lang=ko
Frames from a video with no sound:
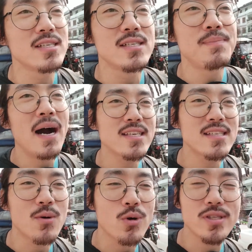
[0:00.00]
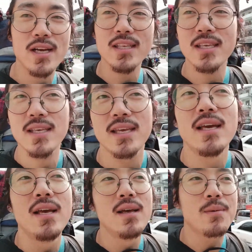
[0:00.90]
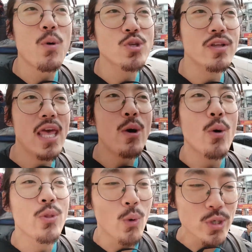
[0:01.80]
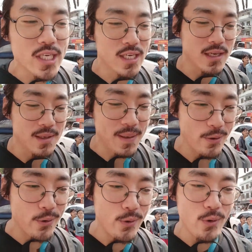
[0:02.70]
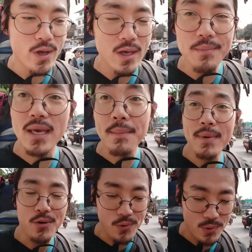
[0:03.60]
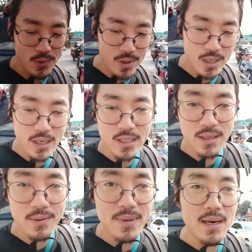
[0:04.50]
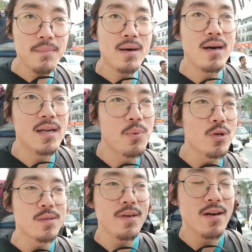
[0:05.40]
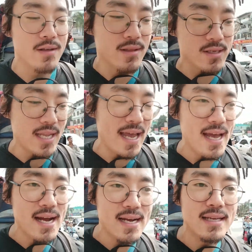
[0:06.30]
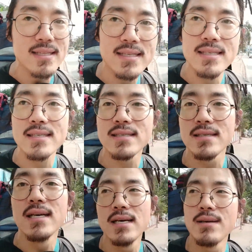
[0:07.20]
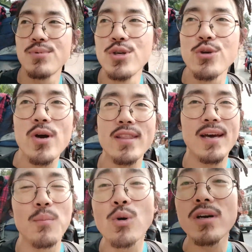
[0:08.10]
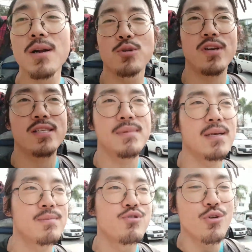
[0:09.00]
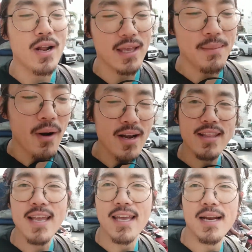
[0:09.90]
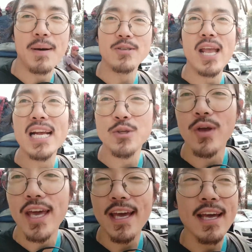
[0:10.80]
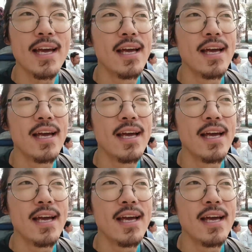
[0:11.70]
그 방식을 고스란히 보존해온 곳이 바로 미얀마고 그 다음에 미얀마를 보시면 그 다양한 그 불교에 대한 모든 걸 볼 수가 있습니다. 불교란 게 멀리 있는 게 아니라 바로 생활 속에